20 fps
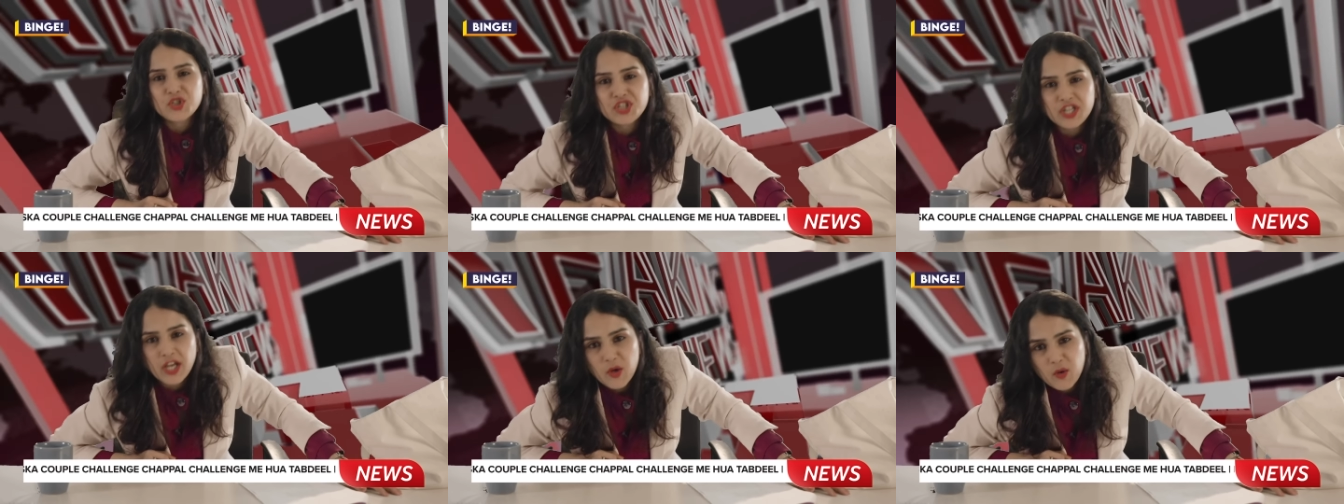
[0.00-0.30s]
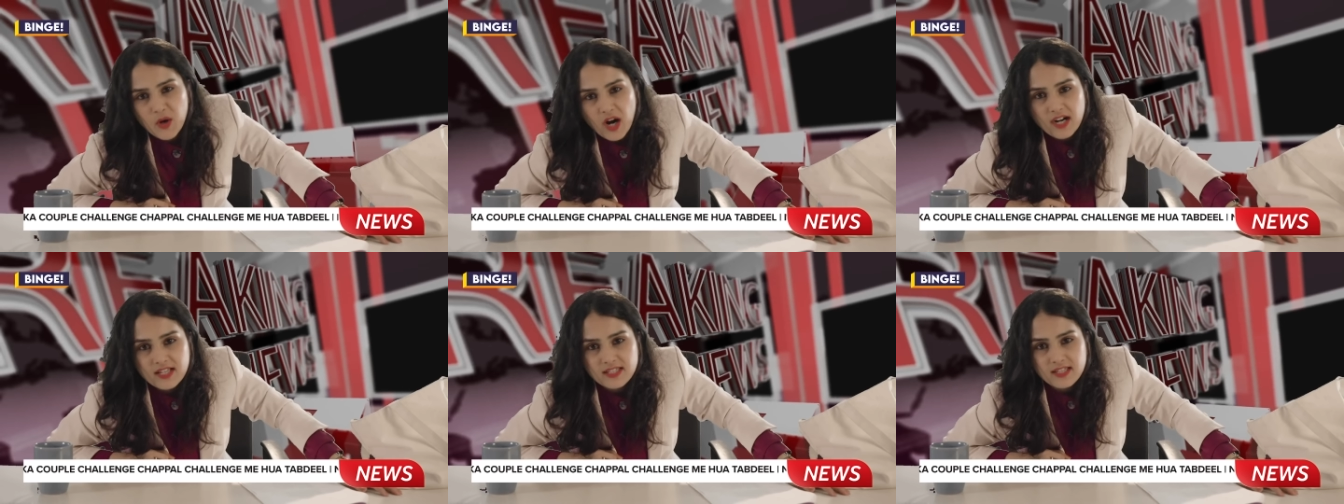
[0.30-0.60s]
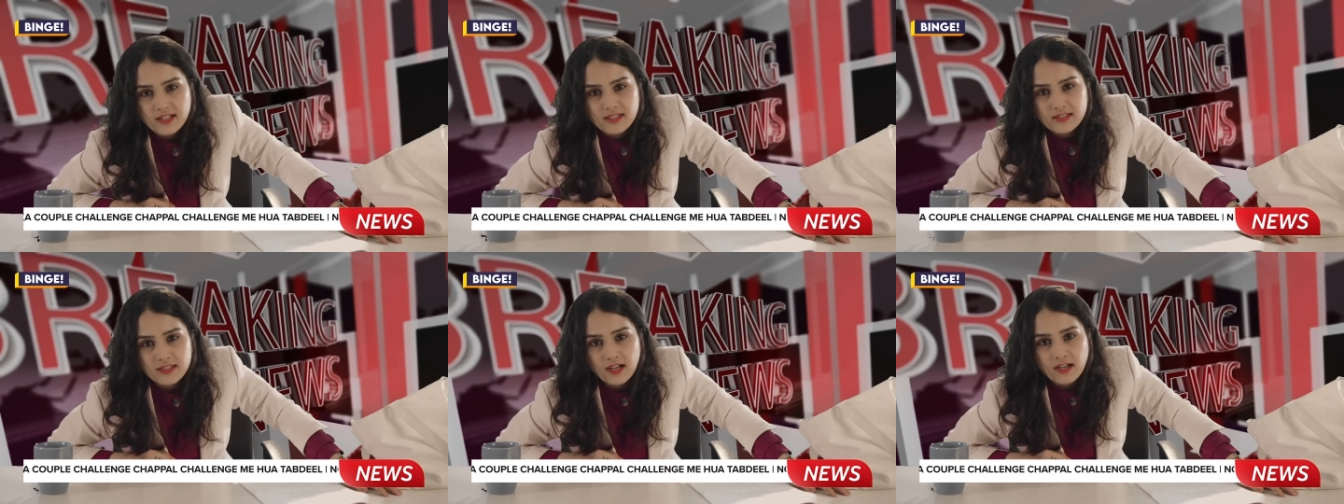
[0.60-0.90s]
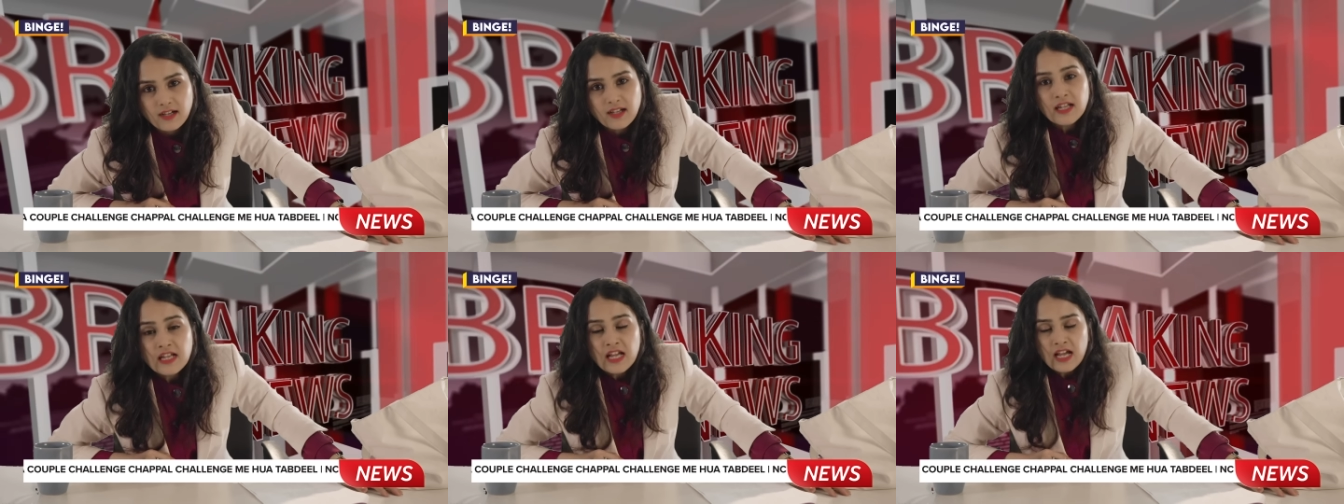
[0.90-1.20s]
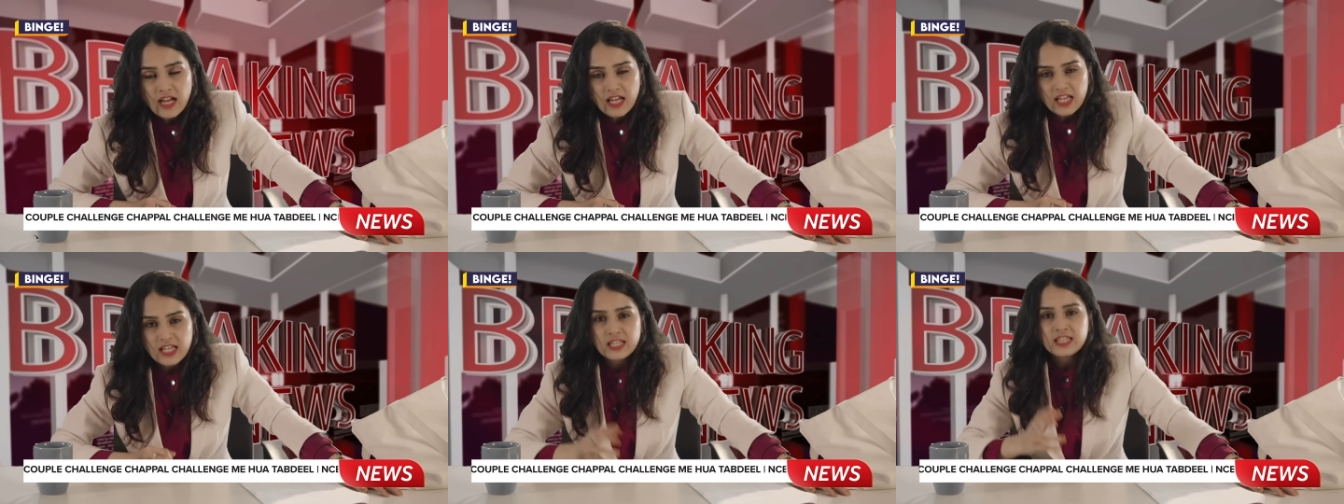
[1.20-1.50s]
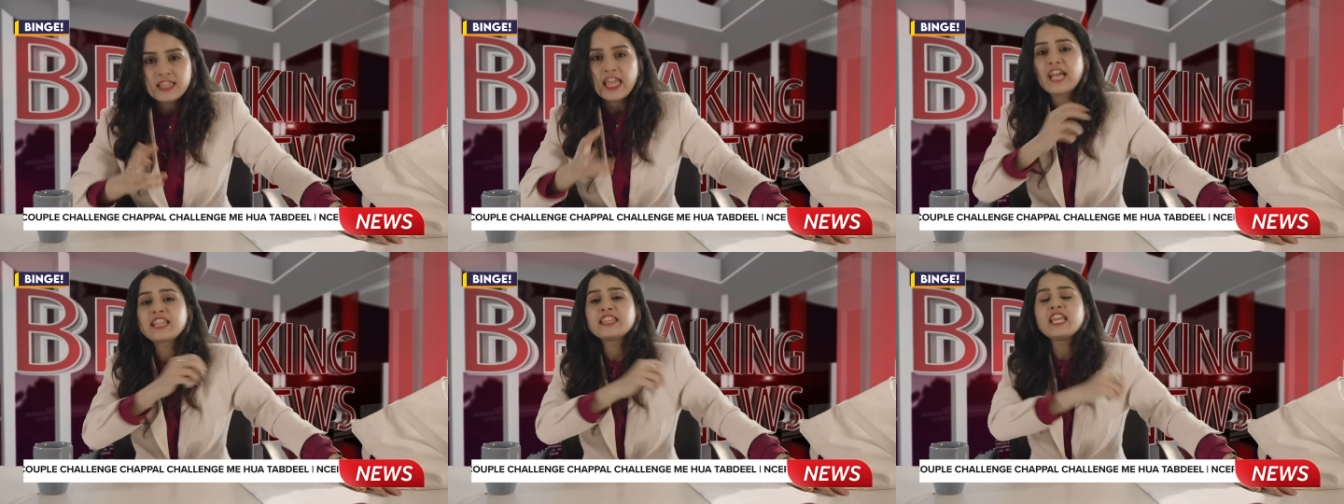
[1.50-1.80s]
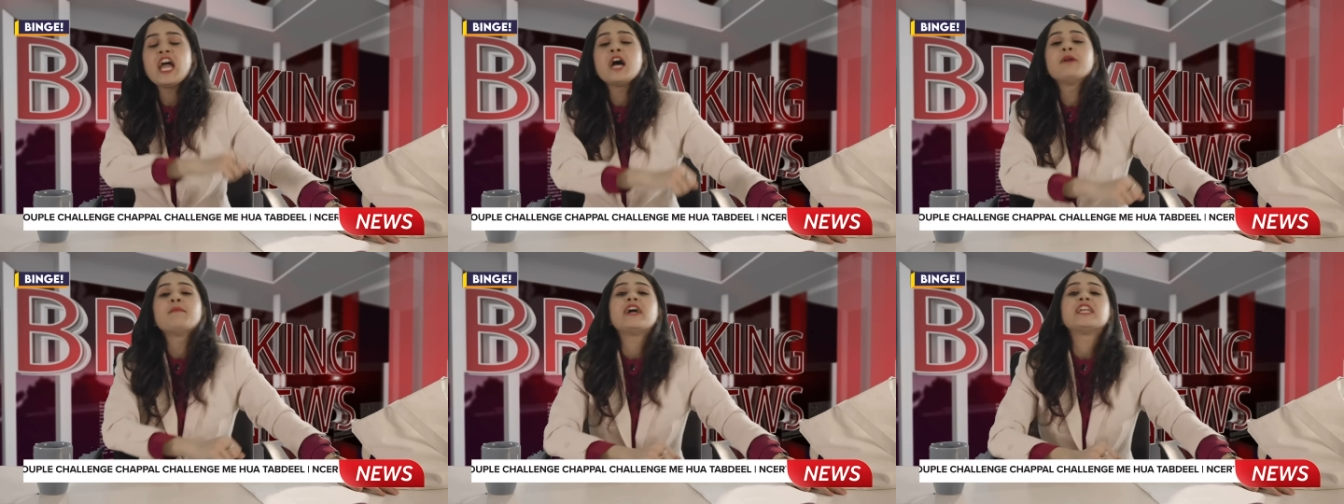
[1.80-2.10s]
कुछ नहीं उखाड़ सकता
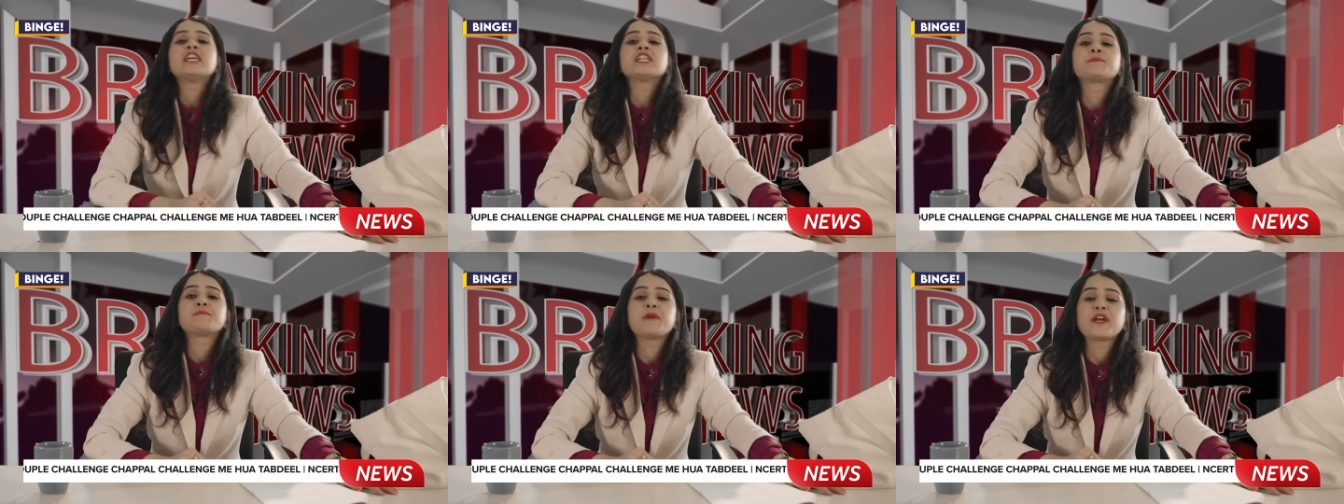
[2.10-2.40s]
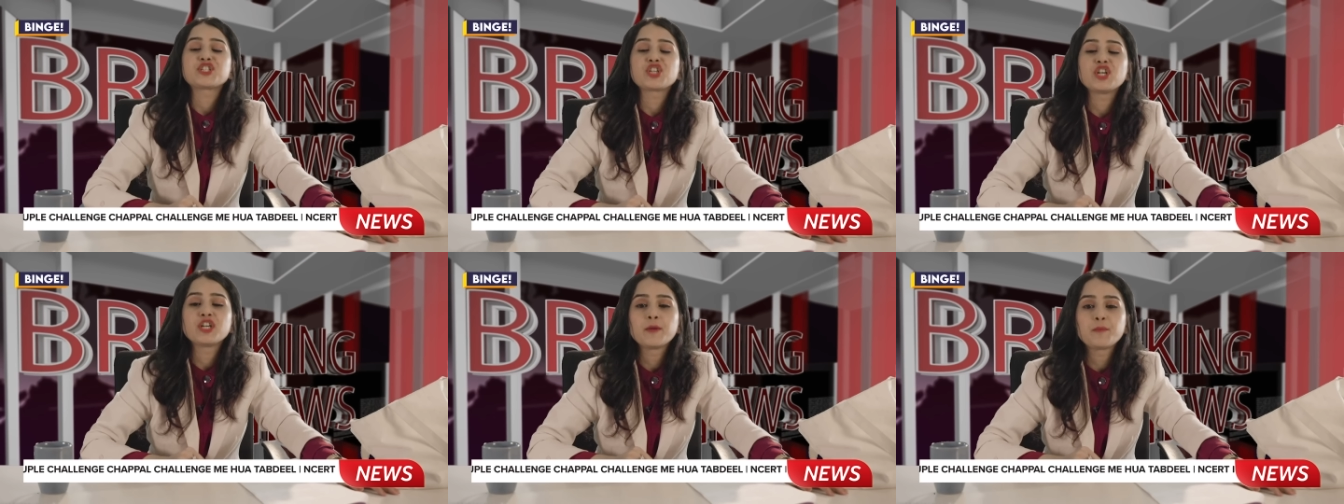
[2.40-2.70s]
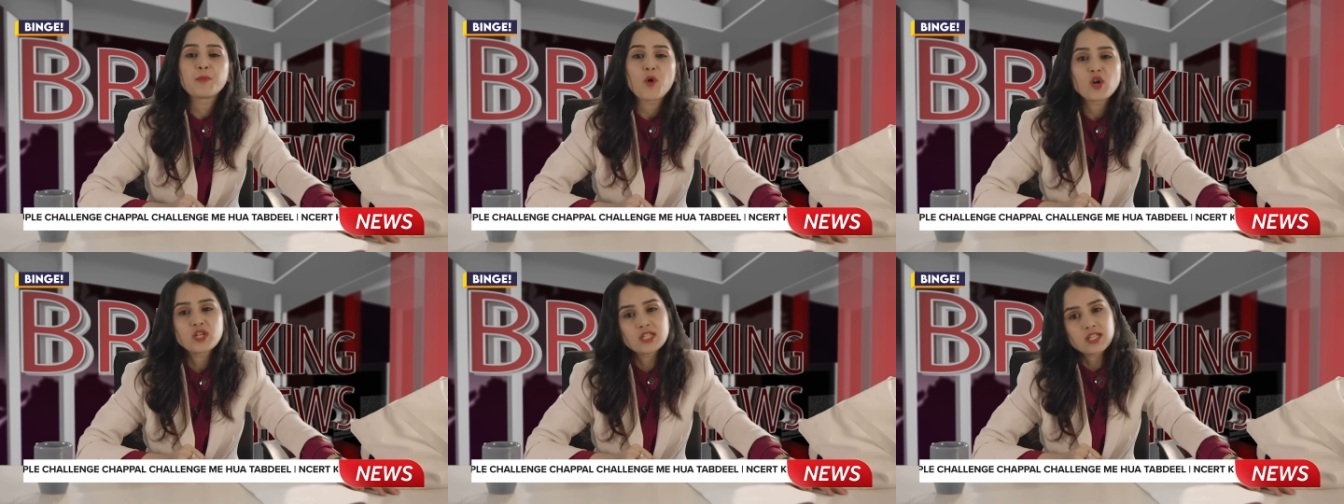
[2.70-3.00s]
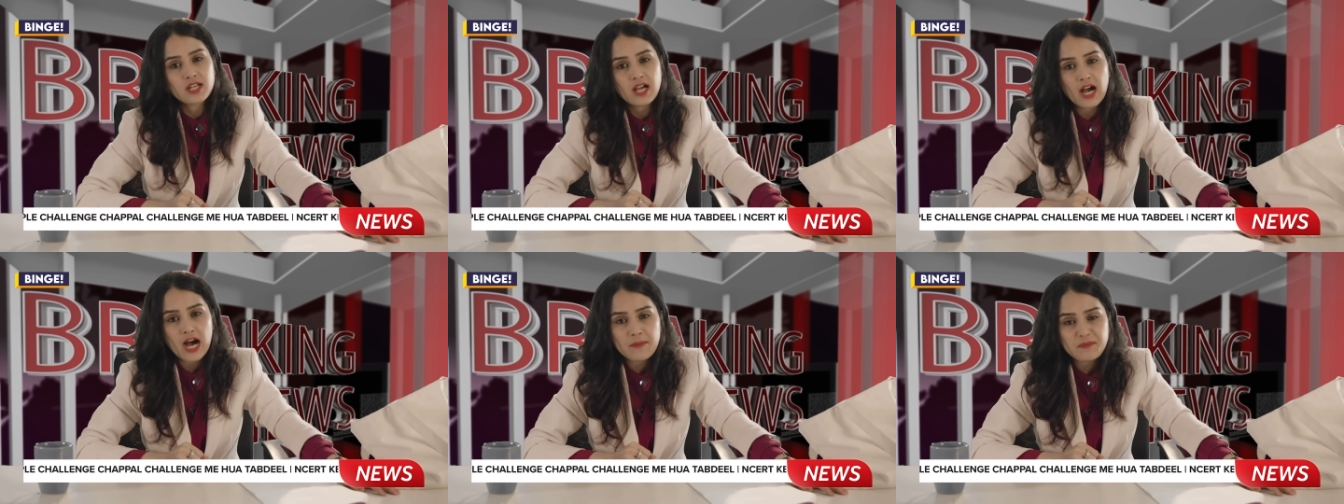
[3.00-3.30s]
देखते हैं हमारी स्पेशल रिपोर्ट